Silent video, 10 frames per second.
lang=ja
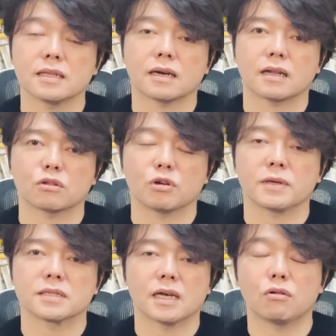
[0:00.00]
いだかなと思い
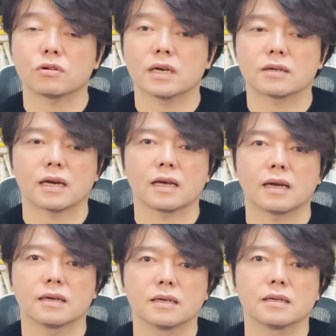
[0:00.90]
ます。さんおくえんぐらい
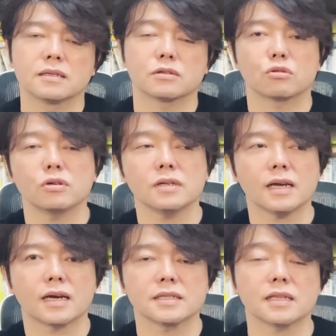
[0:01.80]
ね。で、それぐら
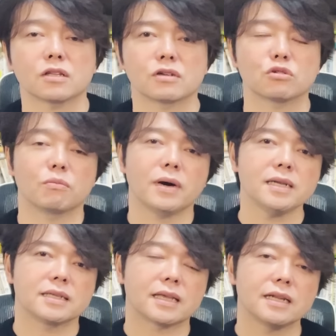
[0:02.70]
い稼げたっていうのは、その
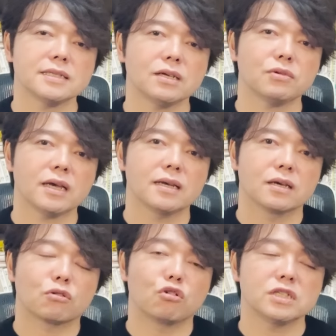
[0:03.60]
前に種銭をね、
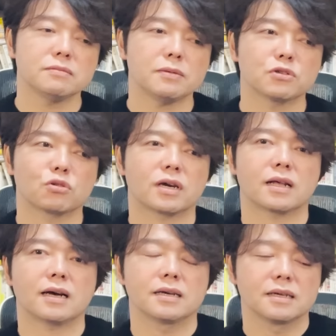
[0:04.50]
小泉バブルの時か
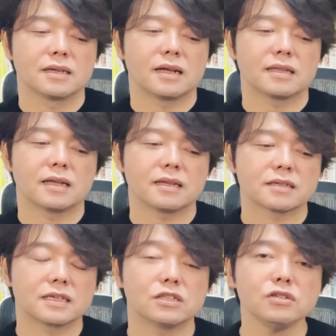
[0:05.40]
ら、
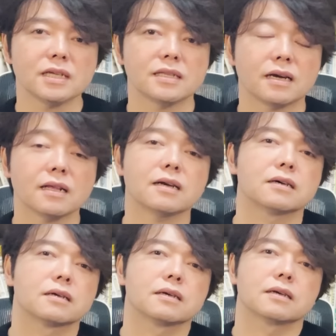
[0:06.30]
気づいてきたから、
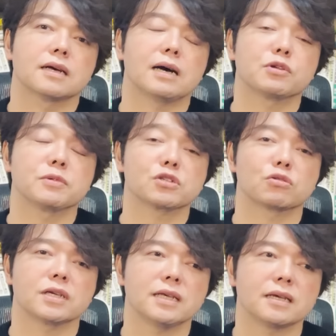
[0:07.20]
アベノミクスの
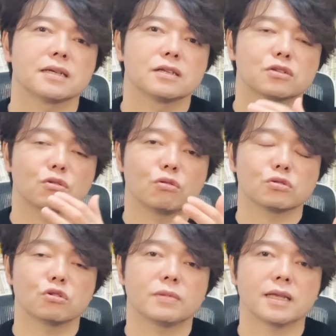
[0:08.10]
時に、その
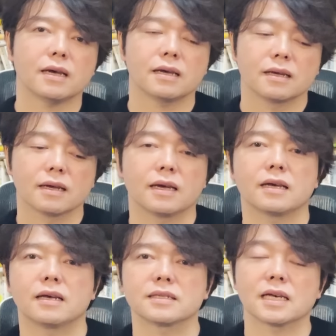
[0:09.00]
大相場で、
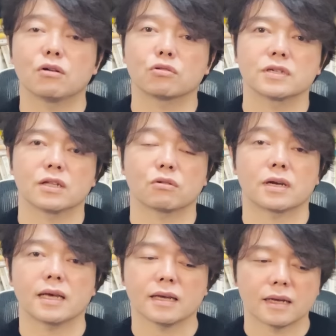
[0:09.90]
えー、さんおくえんと
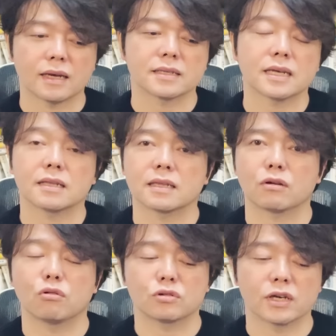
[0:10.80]
かね、えー、さんて
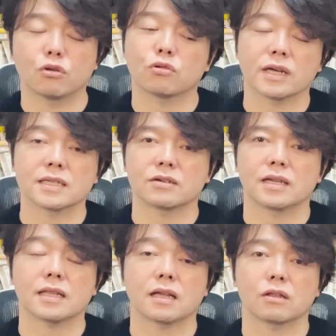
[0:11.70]
んごおくえん、よんおくえん近くに
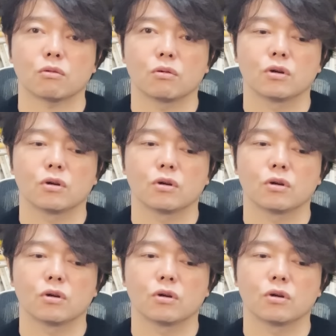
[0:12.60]
なったと